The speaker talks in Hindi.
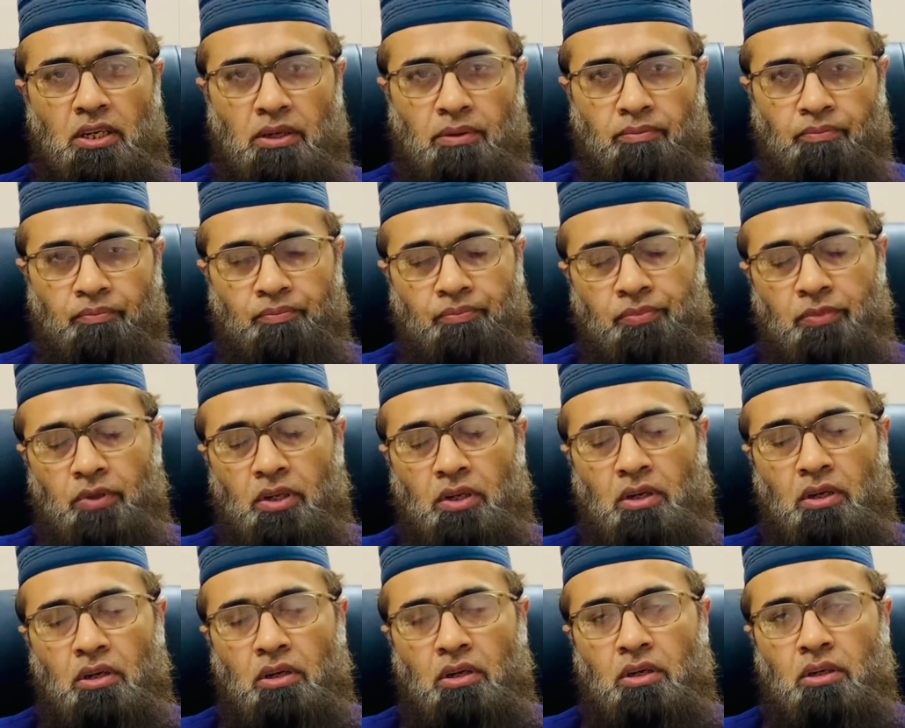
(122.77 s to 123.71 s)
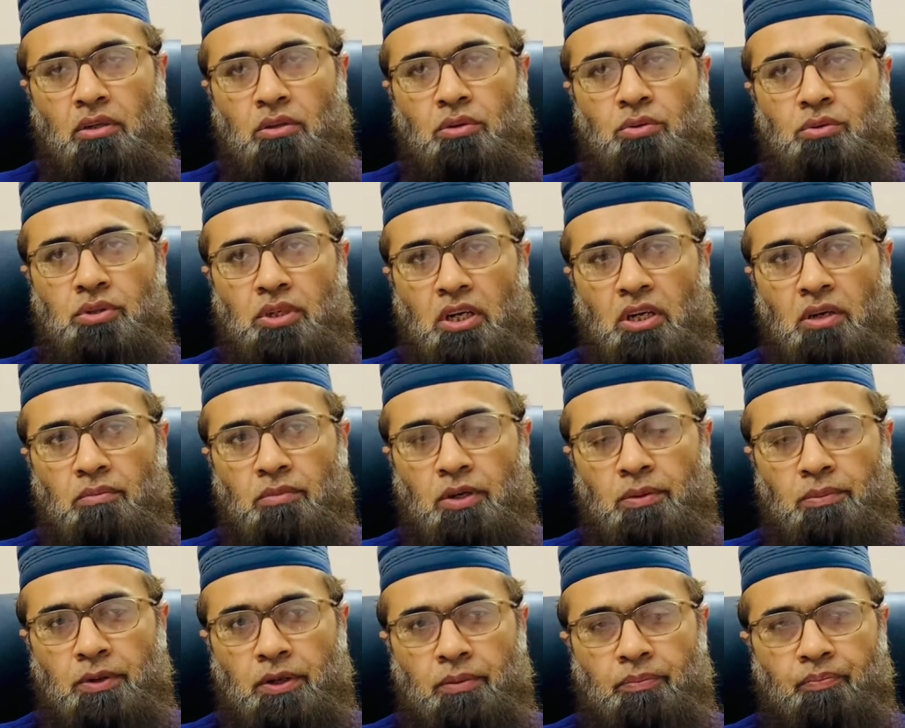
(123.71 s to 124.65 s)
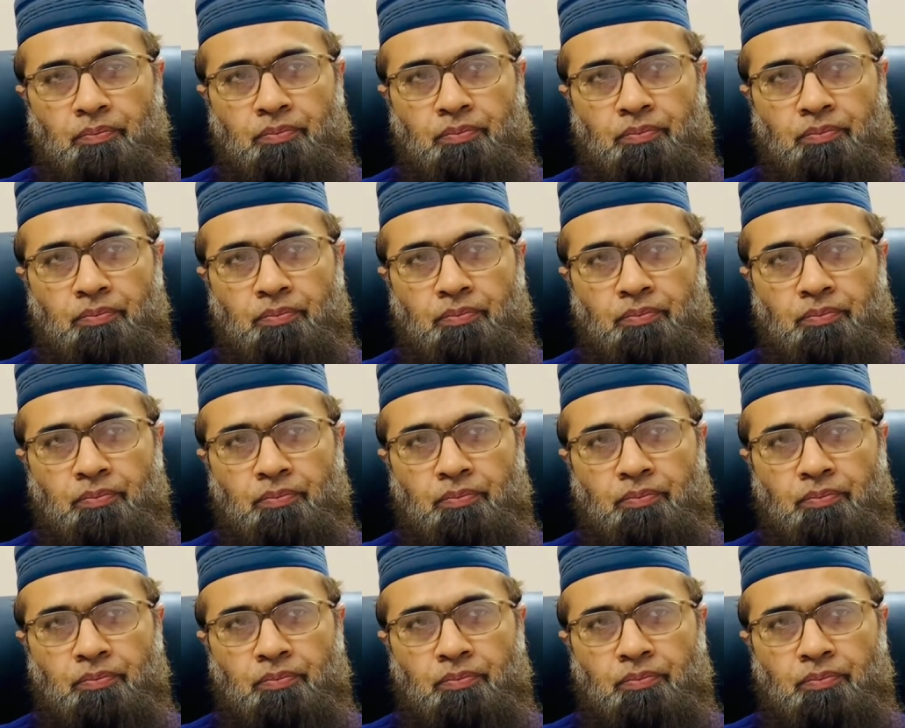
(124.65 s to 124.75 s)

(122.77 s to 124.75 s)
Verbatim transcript: है दूसरे नंबर पे